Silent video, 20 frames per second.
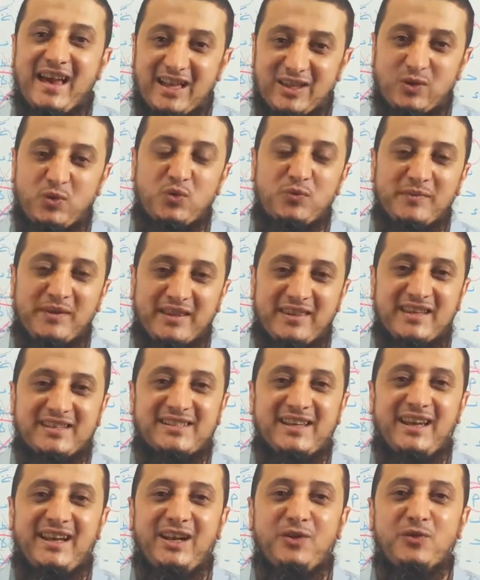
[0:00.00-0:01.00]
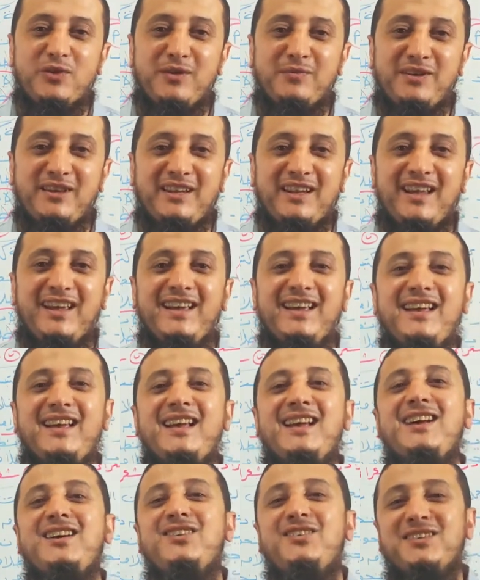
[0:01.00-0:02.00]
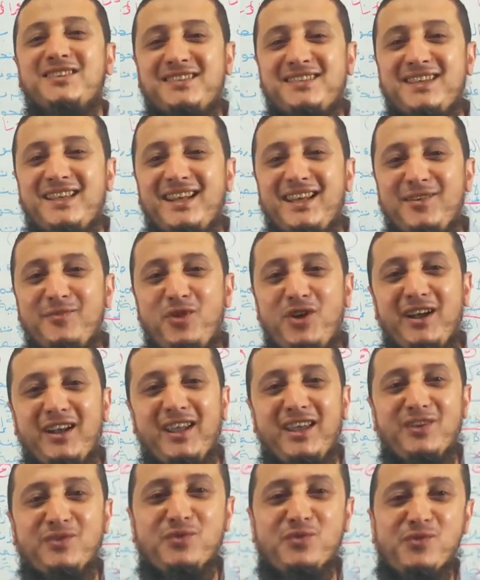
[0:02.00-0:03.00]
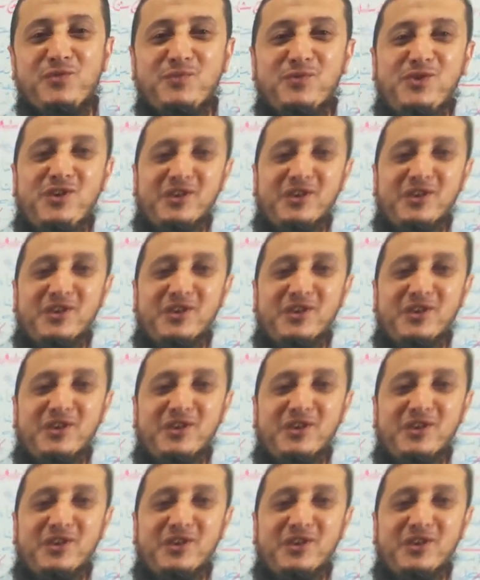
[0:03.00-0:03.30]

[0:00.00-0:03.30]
هتكون ماده سهله وجميله والسلام عليكم